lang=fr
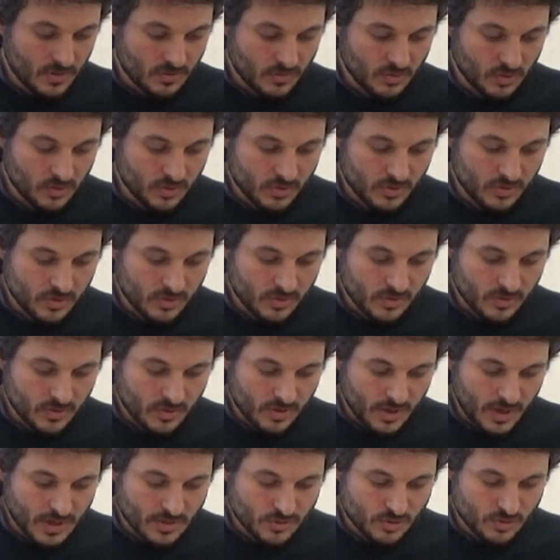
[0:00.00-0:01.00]
Donc,
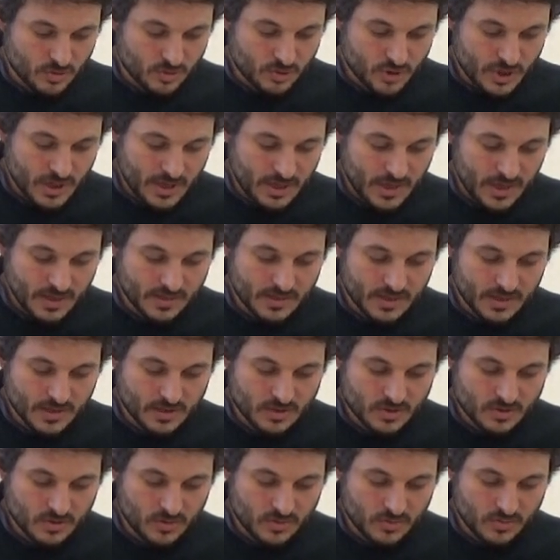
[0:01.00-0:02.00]
à ce sujet, il est
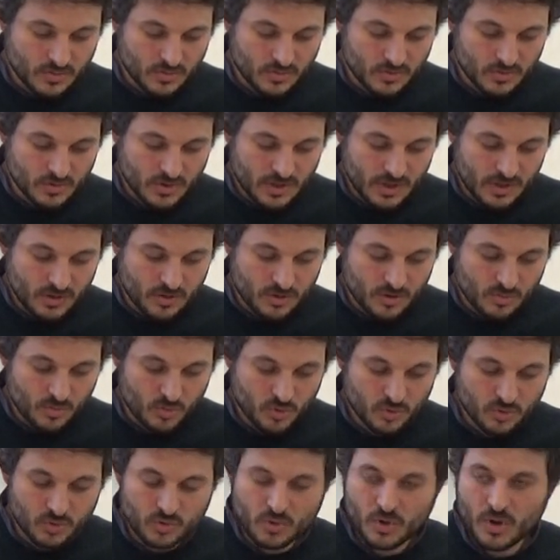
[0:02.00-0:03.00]
intéressant de noter que le
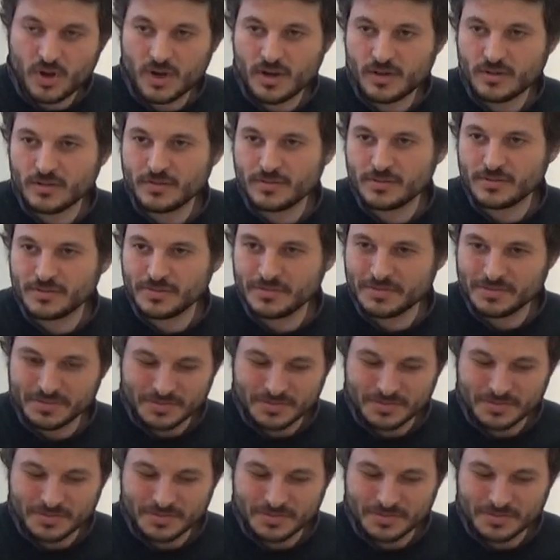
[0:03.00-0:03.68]
mot Torah,